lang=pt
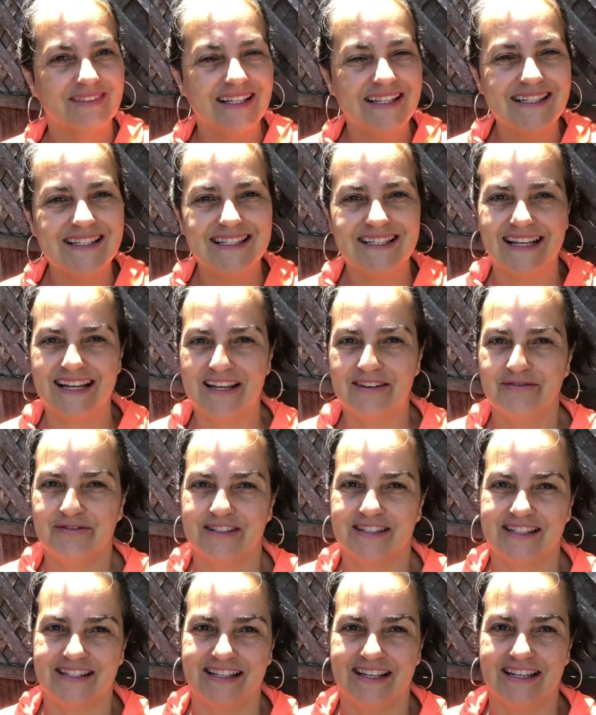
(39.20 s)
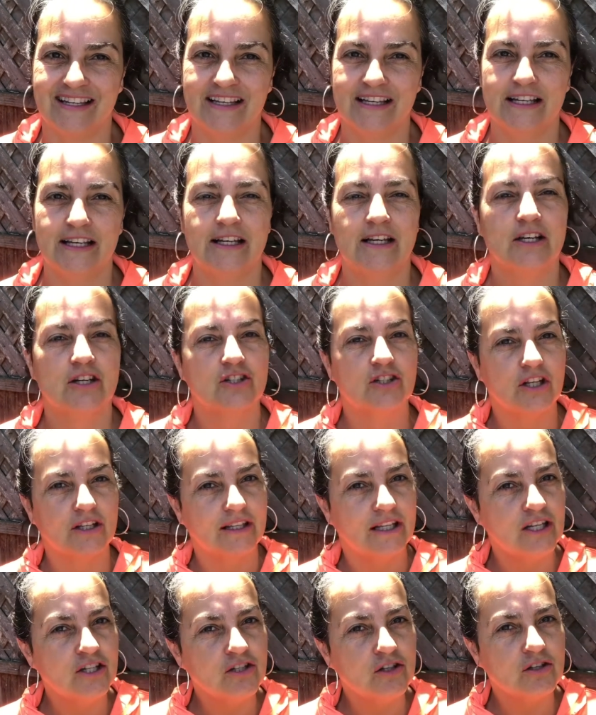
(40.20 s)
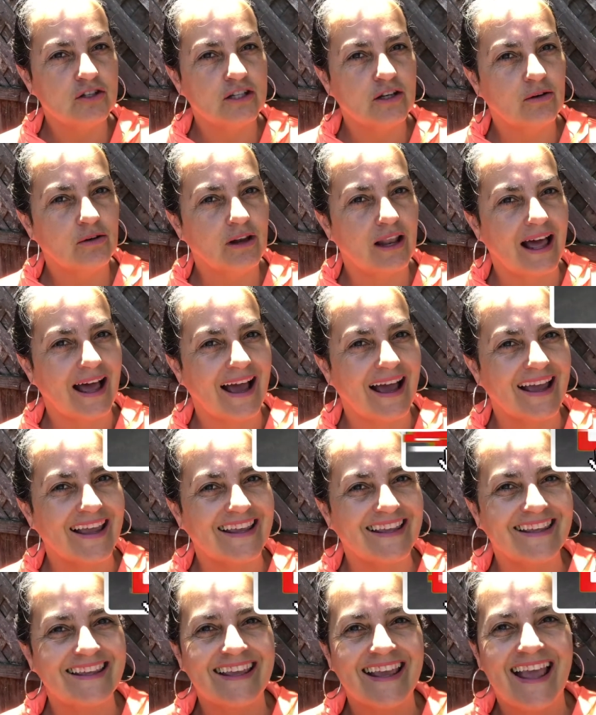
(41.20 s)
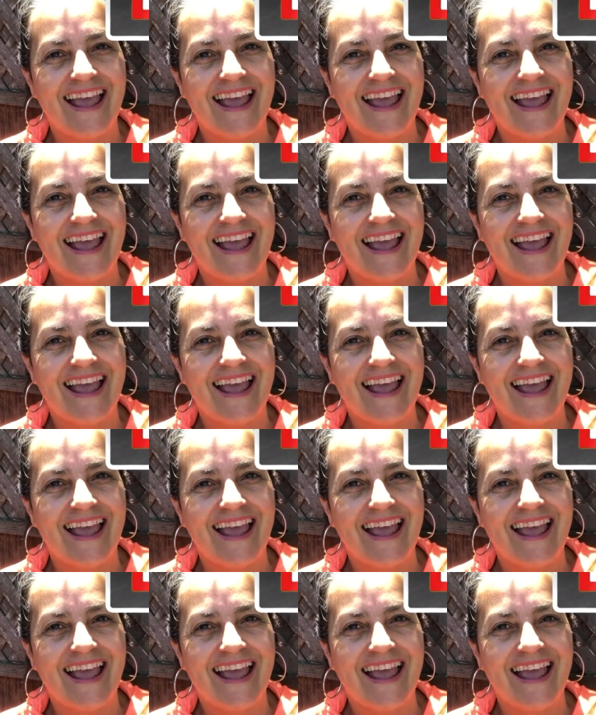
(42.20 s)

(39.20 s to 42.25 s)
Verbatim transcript: Inscreva-se, já deixe o seu like,